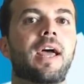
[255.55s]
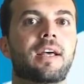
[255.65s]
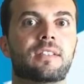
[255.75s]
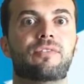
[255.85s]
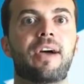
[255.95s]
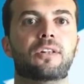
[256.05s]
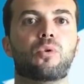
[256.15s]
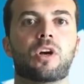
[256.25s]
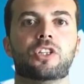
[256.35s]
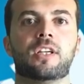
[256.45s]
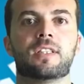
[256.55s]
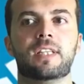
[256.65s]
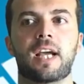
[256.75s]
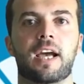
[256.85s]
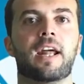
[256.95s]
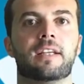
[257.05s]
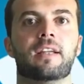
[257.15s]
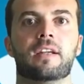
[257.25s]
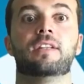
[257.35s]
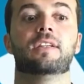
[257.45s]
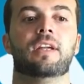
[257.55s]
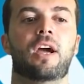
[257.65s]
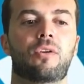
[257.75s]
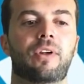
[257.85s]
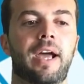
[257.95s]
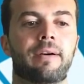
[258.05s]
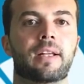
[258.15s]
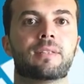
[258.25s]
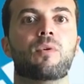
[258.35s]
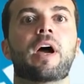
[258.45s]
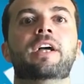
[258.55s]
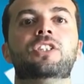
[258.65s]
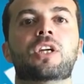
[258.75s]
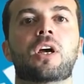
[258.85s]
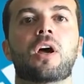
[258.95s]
صفاته كشخصية كاركتر كتير كتير حلو في الحيوان اسمه ايش؟